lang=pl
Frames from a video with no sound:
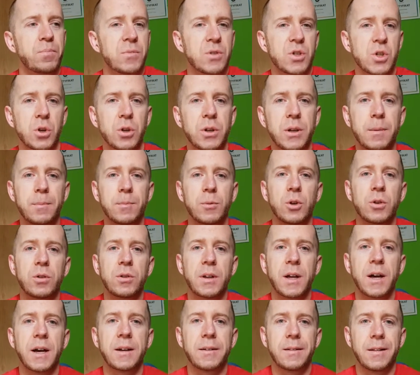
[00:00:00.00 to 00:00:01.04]
co nam to
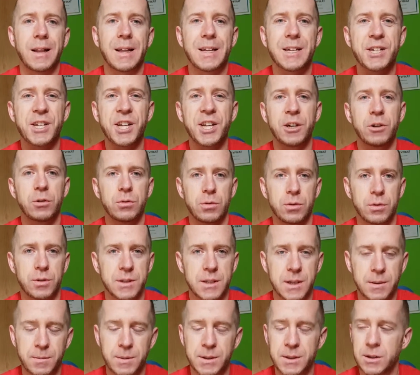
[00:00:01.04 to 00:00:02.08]
da, dlaczego to
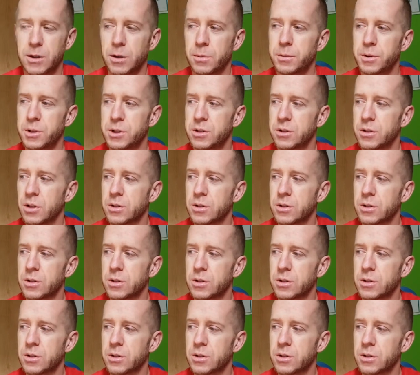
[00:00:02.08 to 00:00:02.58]
chcemy zrobić.